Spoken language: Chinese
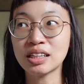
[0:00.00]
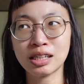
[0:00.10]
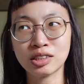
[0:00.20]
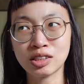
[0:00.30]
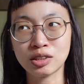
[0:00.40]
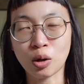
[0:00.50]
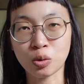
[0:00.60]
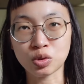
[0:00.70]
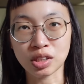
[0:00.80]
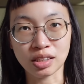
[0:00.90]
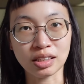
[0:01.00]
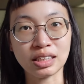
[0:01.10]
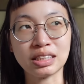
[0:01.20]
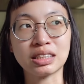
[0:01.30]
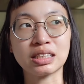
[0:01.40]
政治斗争
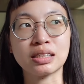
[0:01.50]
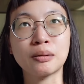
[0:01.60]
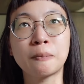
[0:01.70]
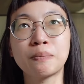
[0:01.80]
以及。